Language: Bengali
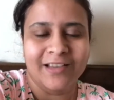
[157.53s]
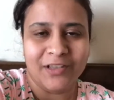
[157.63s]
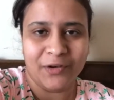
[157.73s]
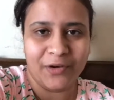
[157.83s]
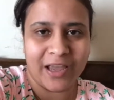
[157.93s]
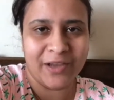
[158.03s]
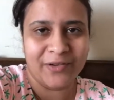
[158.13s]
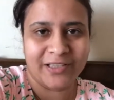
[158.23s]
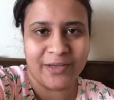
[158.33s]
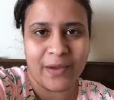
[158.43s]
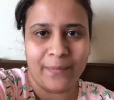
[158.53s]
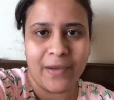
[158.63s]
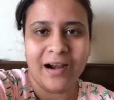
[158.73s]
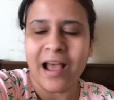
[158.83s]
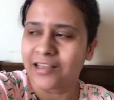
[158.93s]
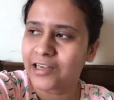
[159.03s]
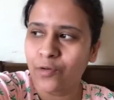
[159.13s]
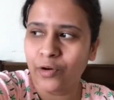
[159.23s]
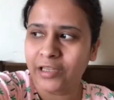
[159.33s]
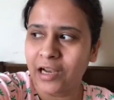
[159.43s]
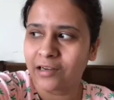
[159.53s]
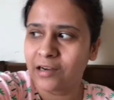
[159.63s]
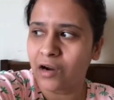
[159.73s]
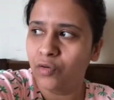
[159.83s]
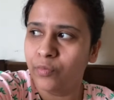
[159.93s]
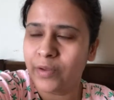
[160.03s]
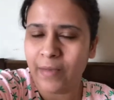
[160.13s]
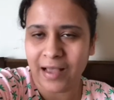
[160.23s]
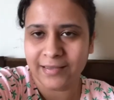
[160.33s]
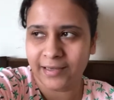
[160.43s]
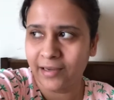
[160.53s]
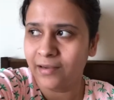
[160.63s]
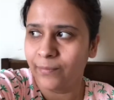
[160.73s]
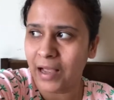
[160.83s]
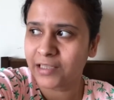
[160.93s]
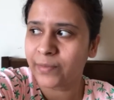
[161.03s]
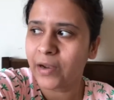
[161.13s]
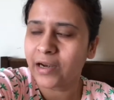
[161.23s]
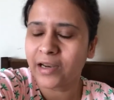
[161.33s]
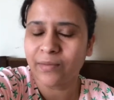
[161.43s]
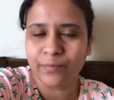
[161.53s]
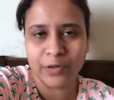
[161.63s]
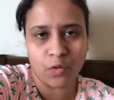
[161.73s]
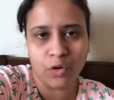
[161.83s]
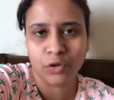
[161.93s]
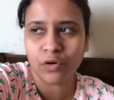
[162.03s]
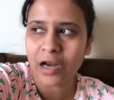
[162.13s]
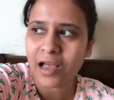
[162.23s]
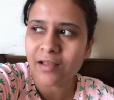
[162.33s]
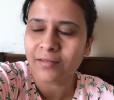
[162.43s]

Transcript: তো এই হচ্ছে ব্যাপার আজকে ওয়েদারটা খুবই বাজে বাজে মানে রোদও না